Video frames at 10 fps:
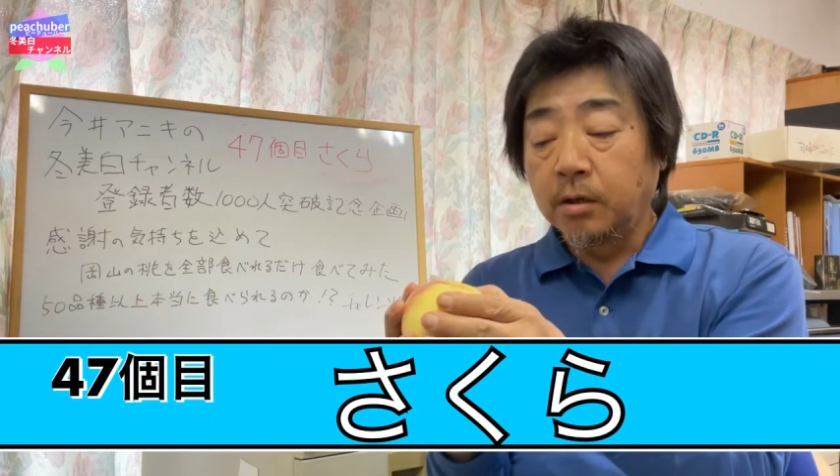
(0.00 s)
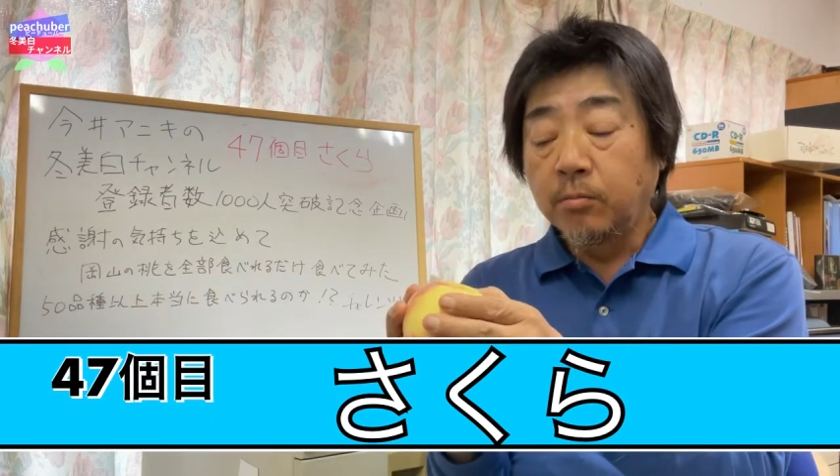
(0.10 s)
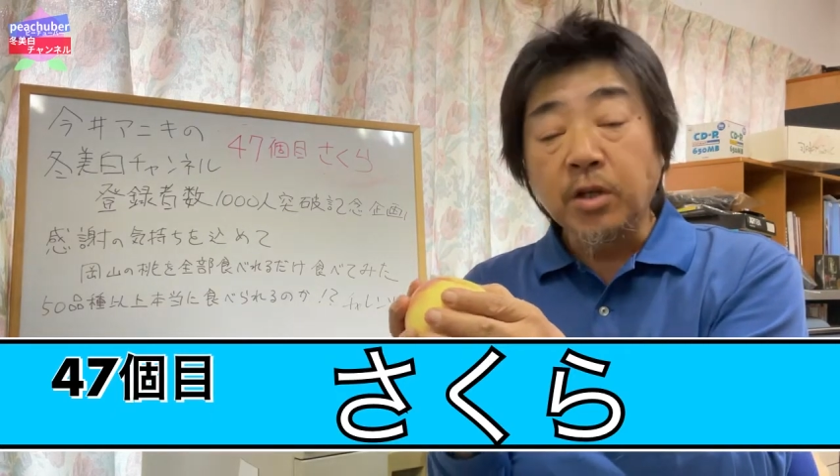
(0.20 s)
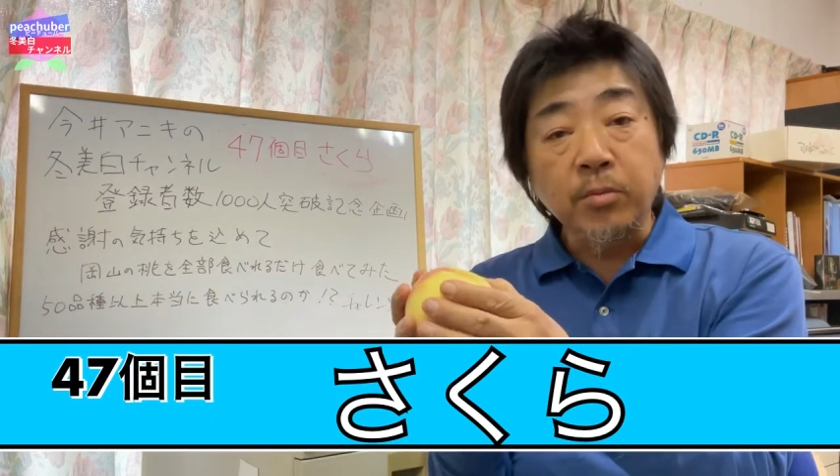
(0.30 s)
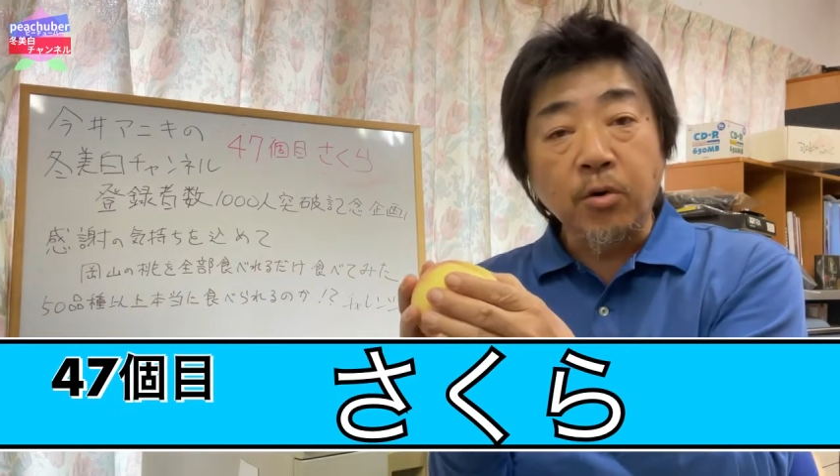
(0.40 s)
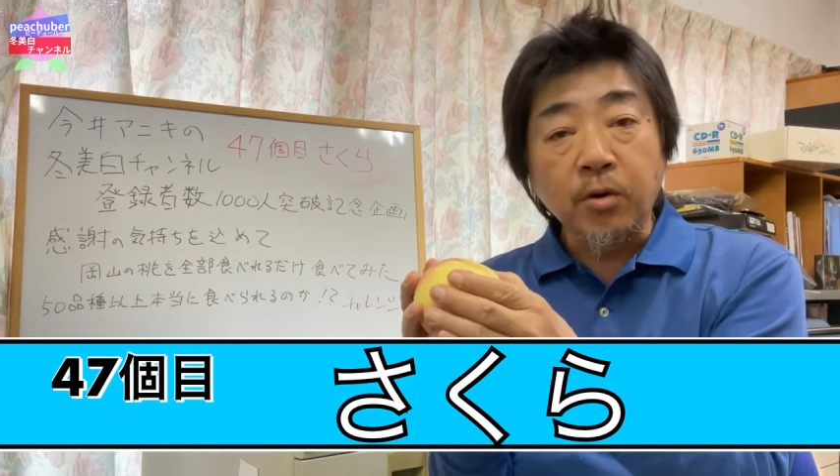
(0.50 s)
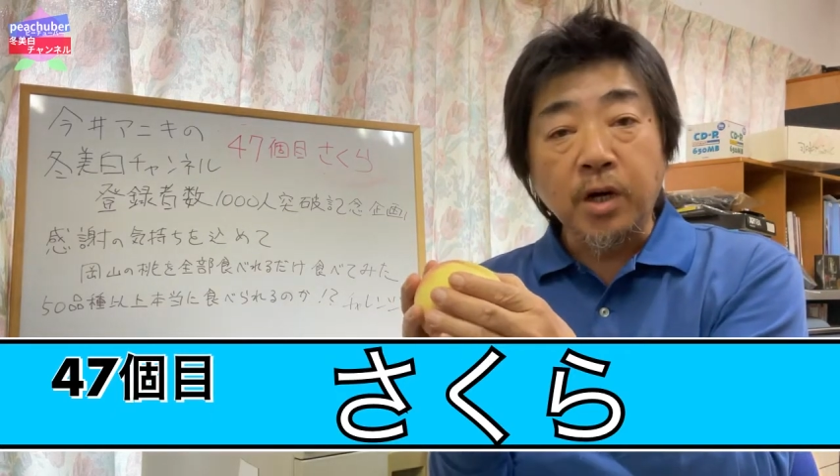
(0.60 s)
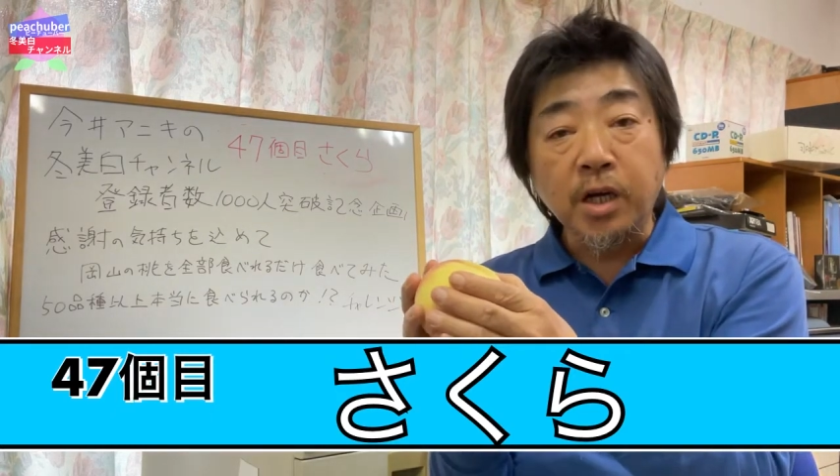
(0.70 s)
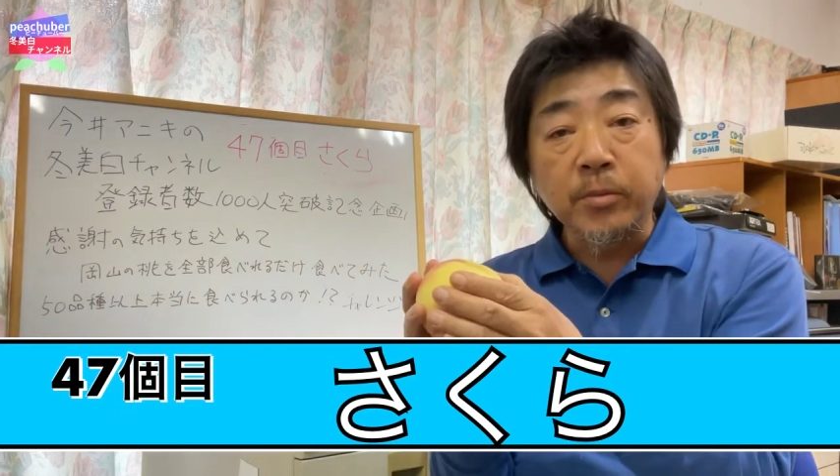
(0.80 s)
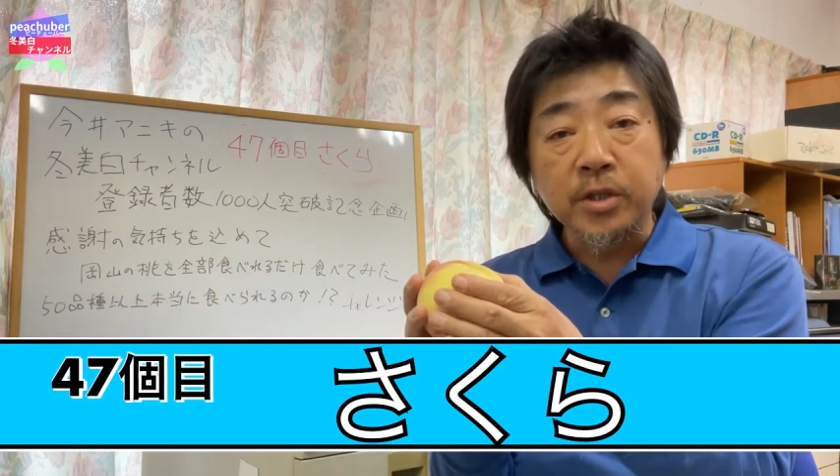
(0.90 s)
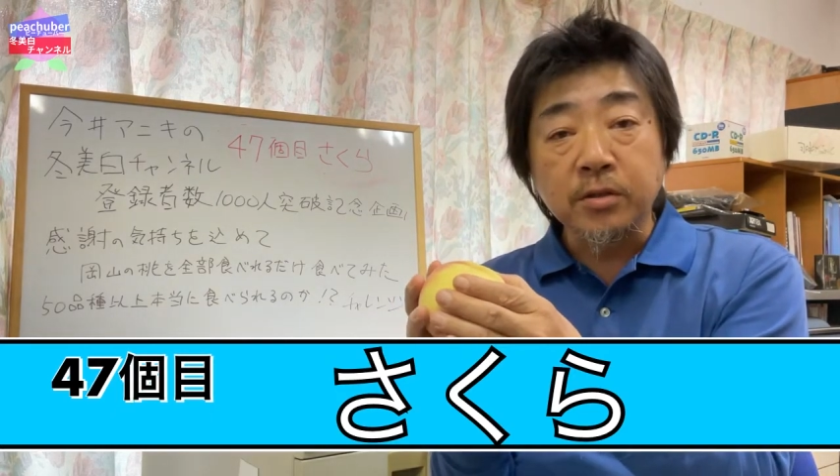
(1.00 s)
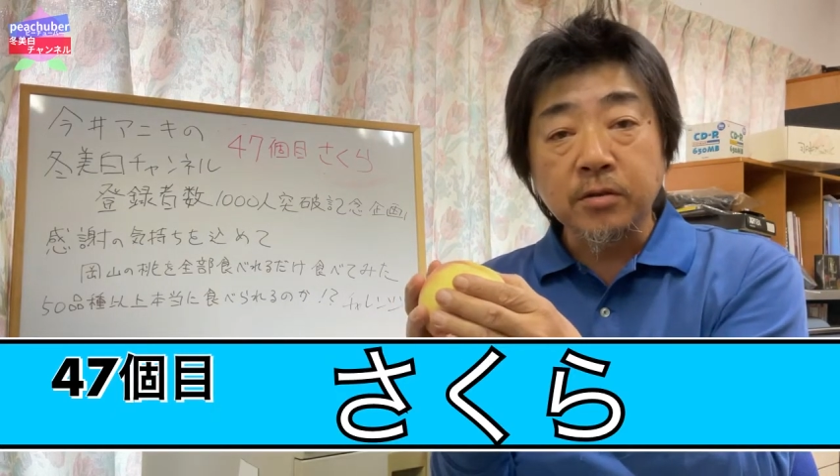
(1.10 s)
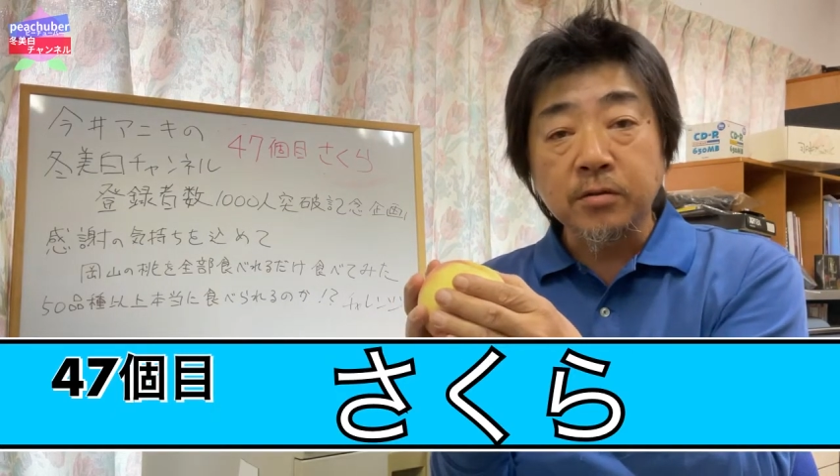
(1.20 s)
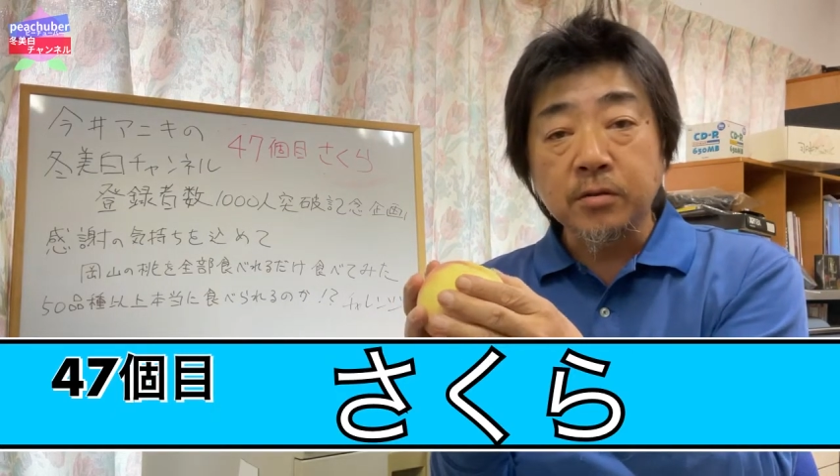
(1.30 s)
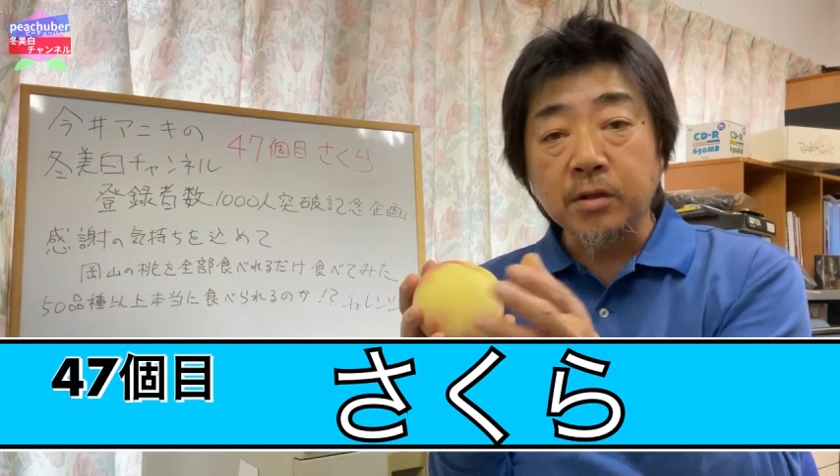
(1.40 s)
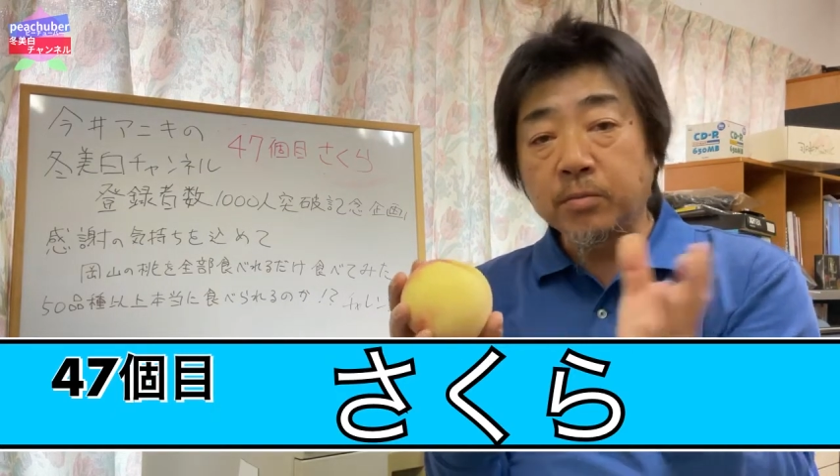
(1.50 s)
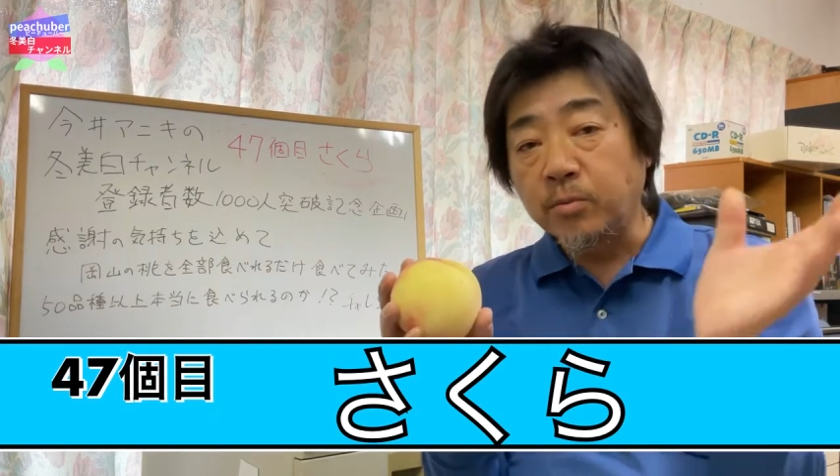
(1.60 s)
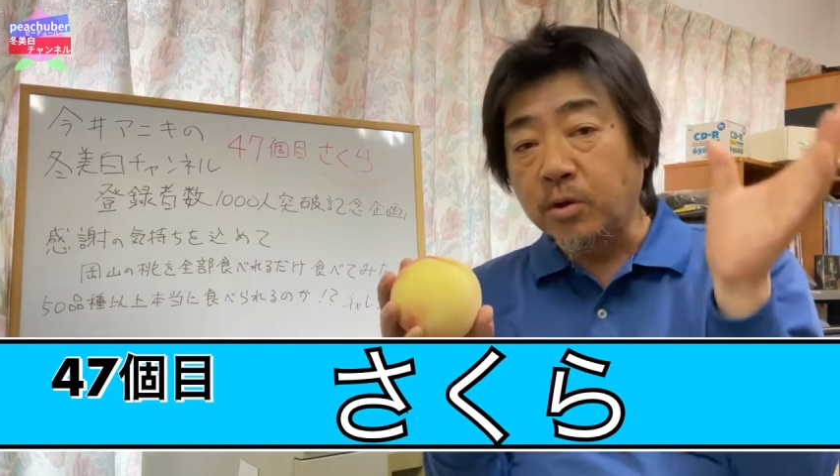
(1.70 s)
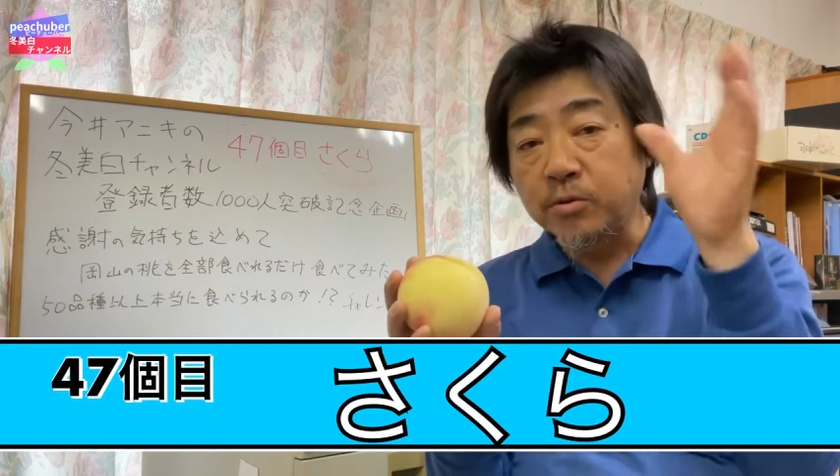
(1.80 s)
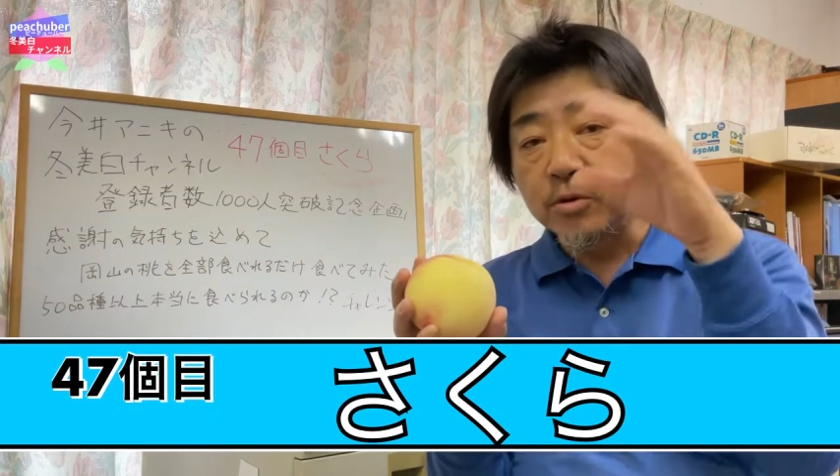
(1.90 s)
まあでも岡山で作って
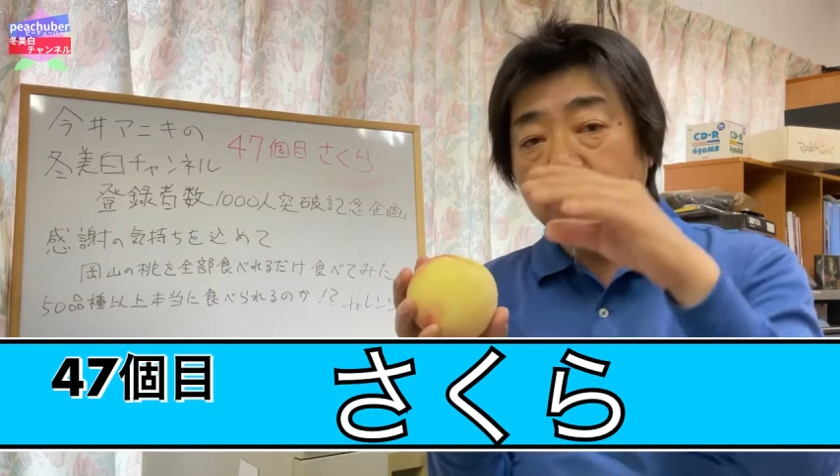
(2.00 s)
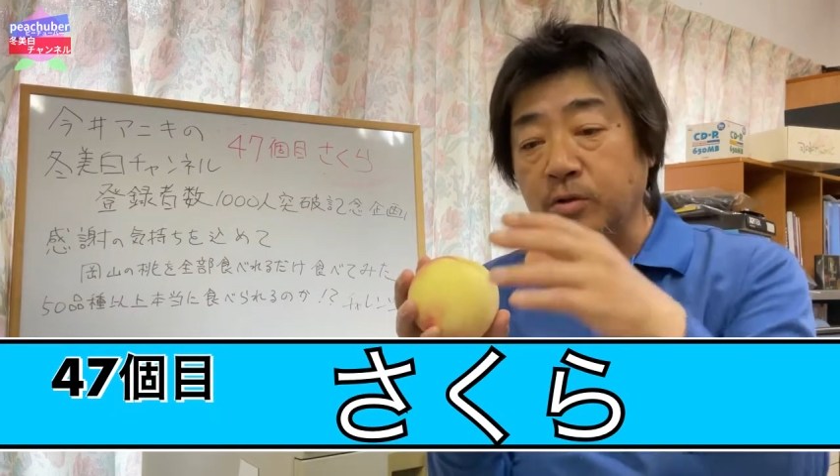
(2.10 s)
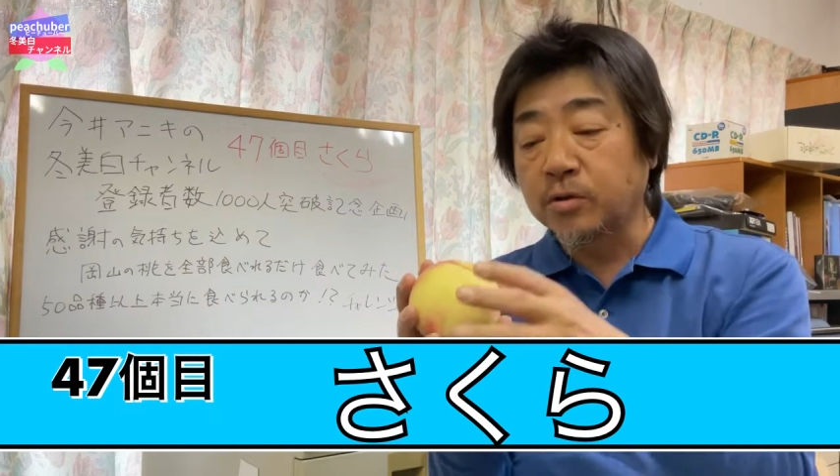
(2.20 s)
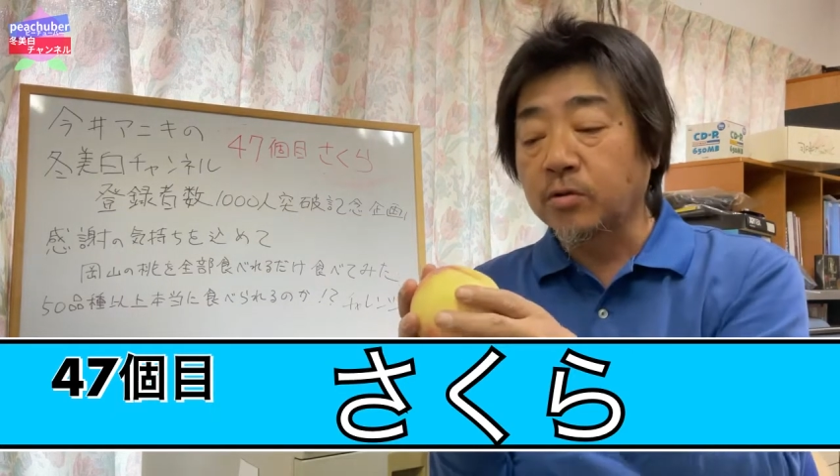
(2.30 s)
こう袋ずっ